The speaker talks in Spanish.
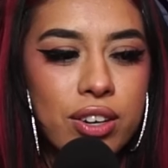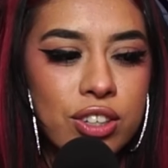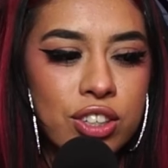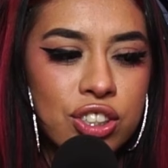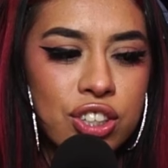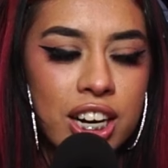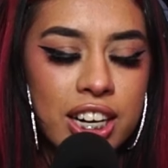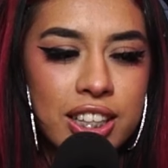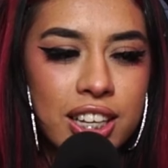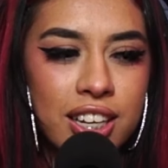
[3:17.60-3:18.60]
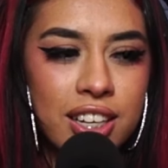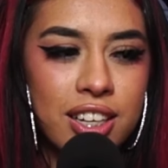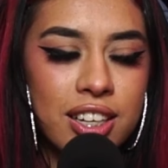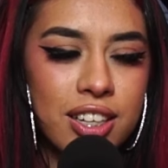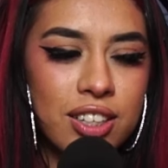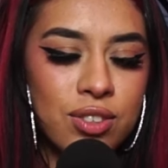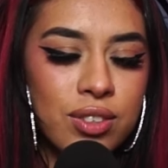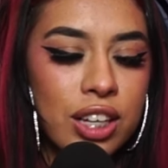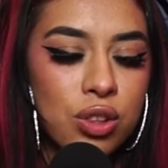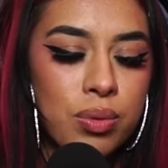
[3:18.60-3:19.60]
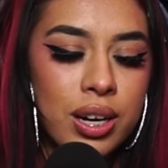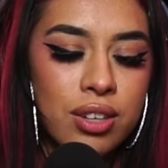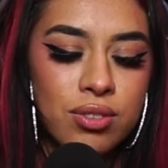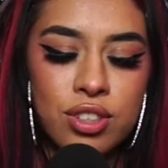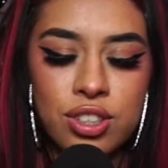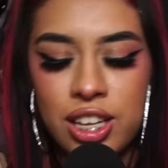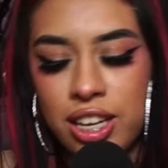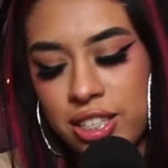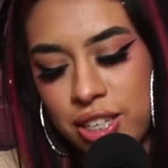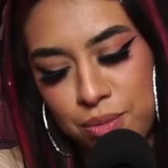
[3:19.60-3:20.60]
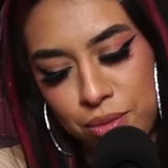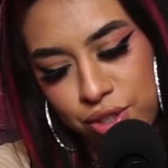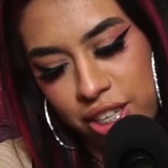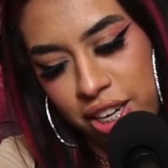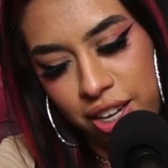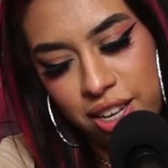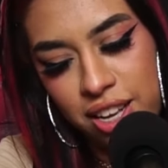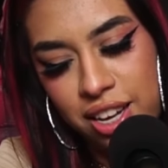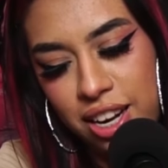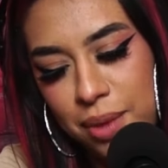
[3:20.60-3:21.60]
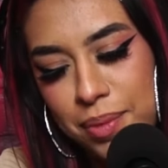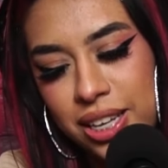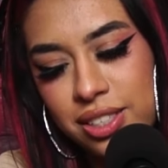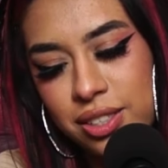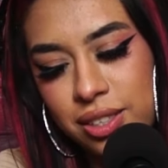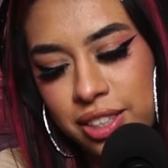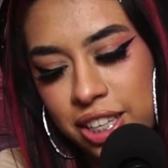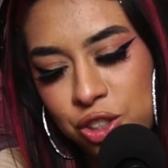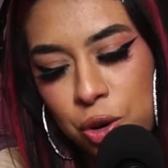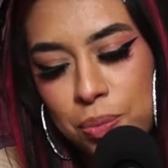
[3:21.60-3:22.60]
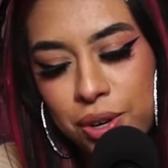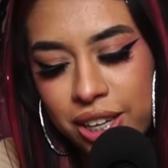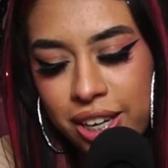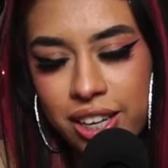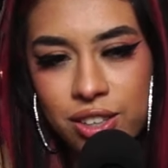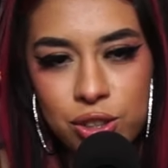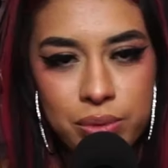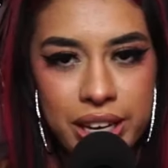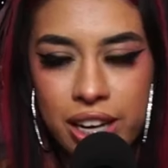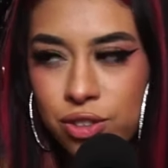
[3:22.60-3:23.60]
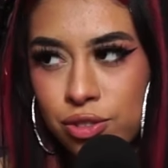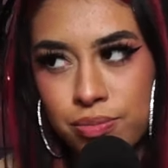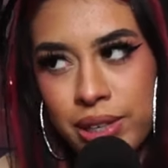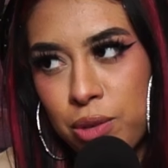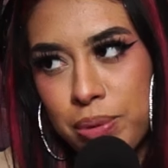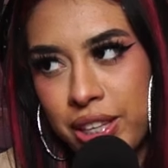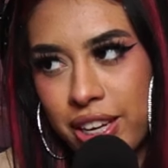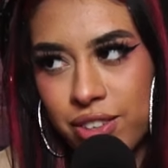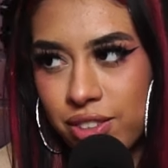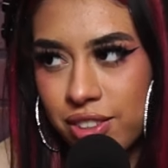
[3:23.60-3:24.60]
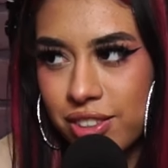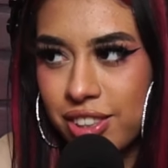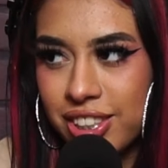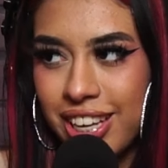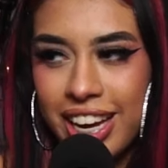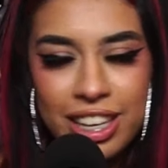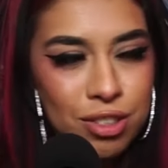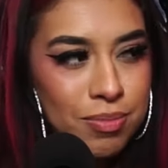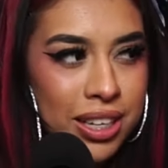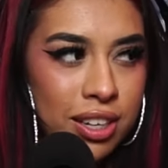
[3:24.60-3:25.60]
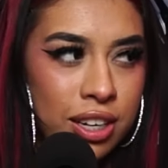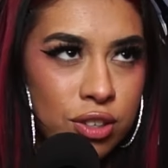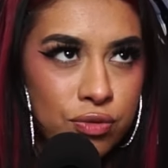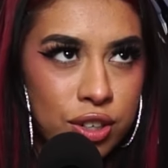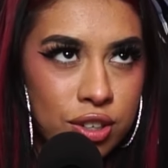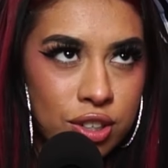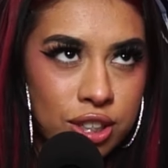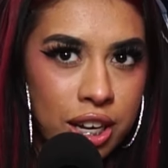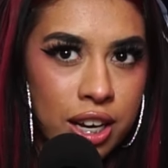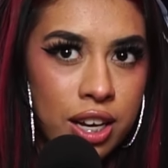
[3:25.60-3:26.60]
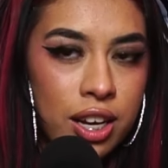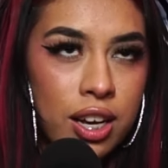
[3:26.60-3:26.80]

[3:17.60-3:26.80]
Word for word: no. no yo, la neta, nunca tuve la curiosidad de hacer música. Nada más nació porque los bellacos me lo pidieron. O sea, ellos, ellos fueron los que